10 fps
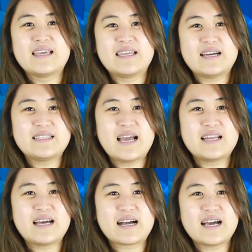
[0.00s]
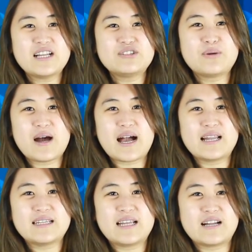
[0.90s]
yang diadakan dua
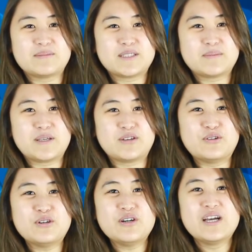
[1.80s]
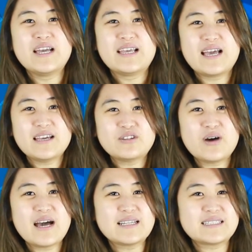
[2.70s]
kali dalam seminggu, yaitu
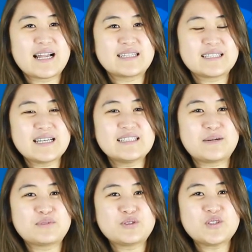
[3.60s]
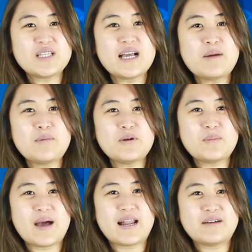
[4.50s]
hari Selasa jam 7.30
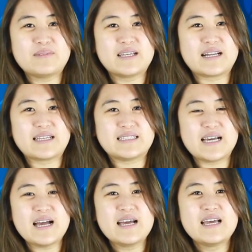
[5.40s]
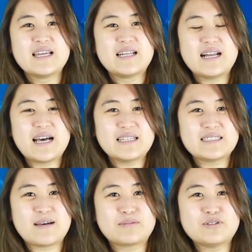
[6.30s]
malam di gereja dan hari
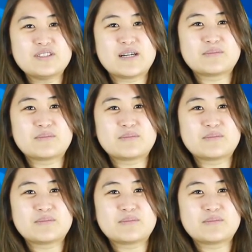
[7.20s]
Sabtu jam